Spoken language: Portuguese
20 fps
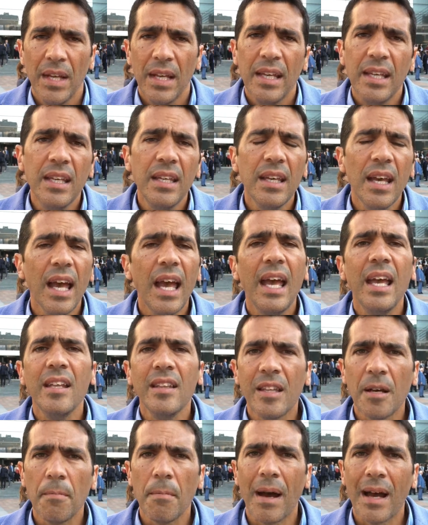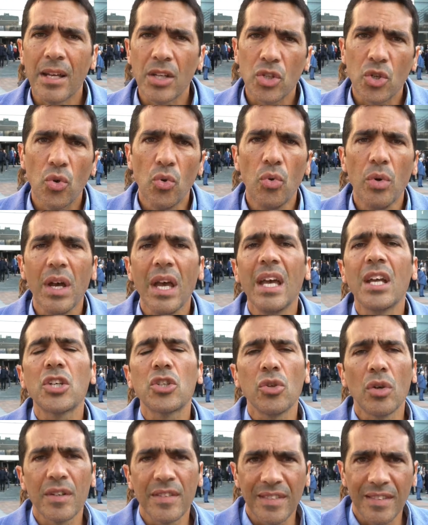E ainda mais com
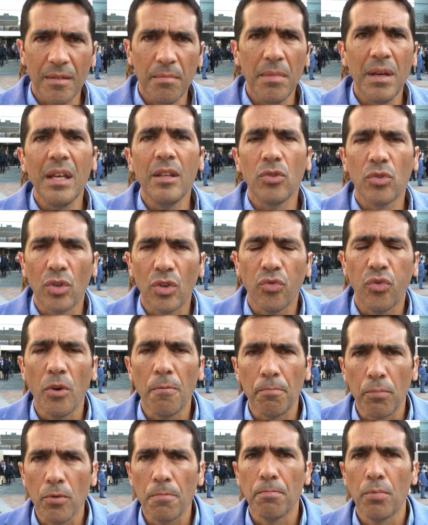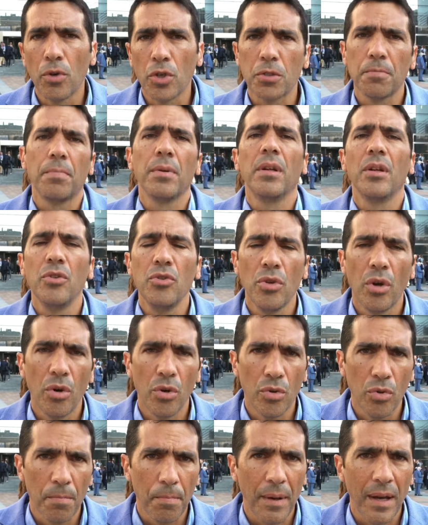este orçamento que foi proposto pela União
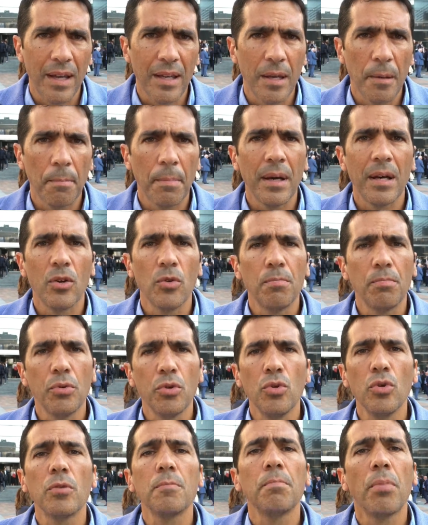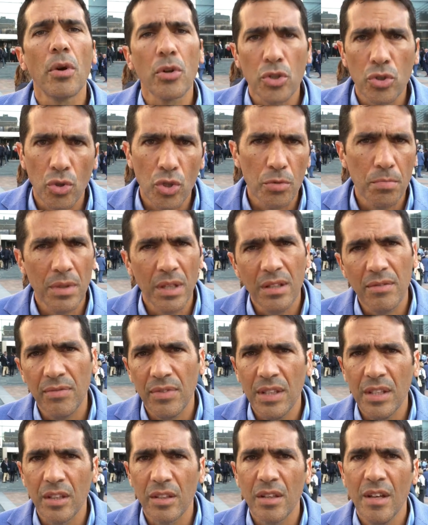Europeia para o período
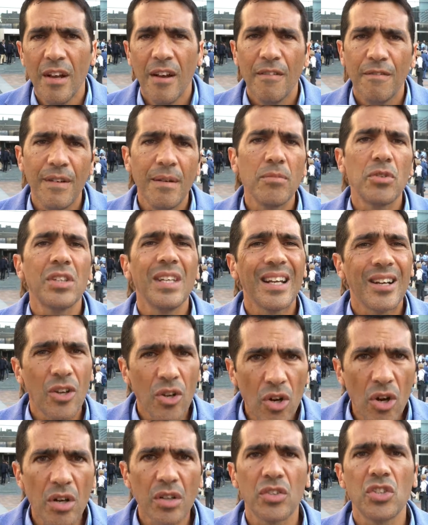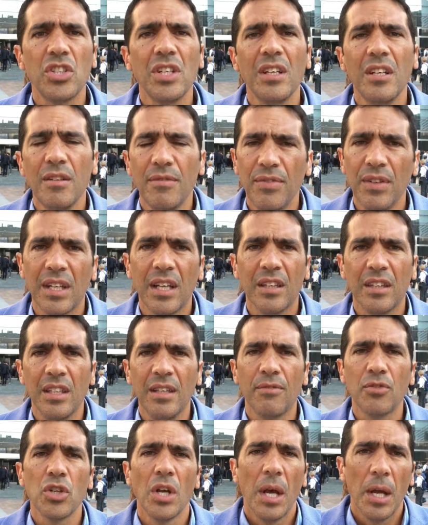pós-2020, vamos ter cortes
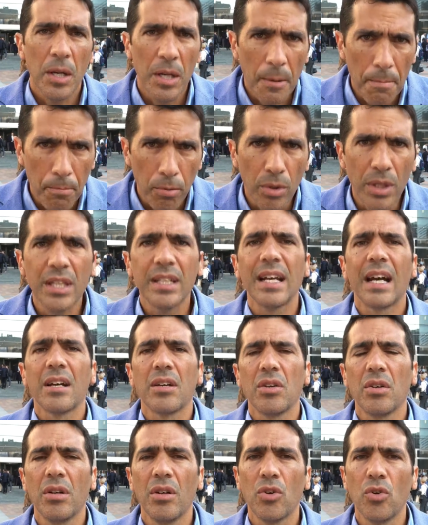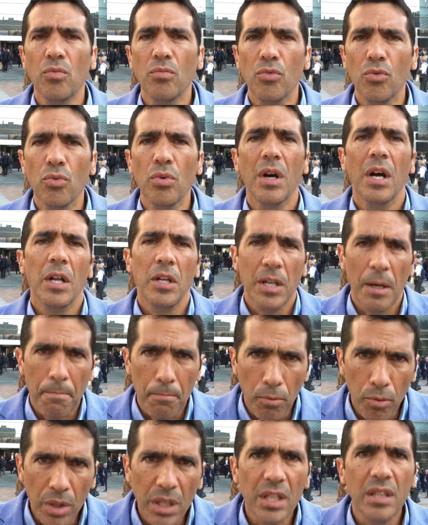significativos na política agrícola comum, na
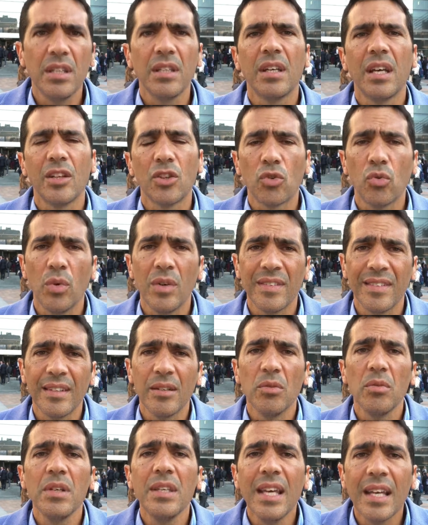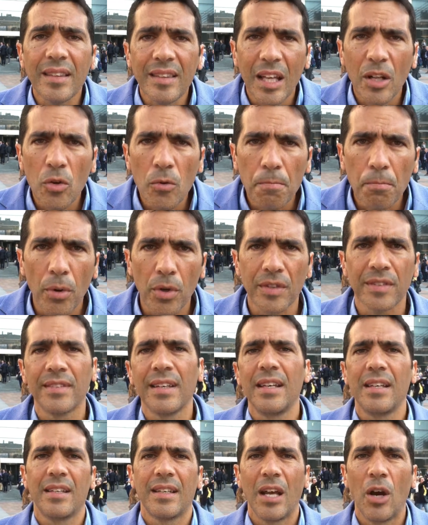política de coesão e até no
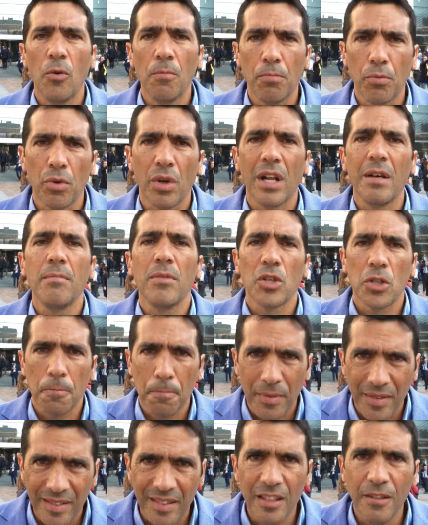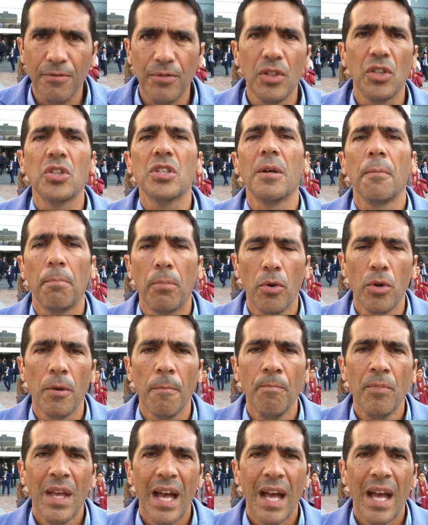POSEI, que é o Programa Específicos de Apoio apoio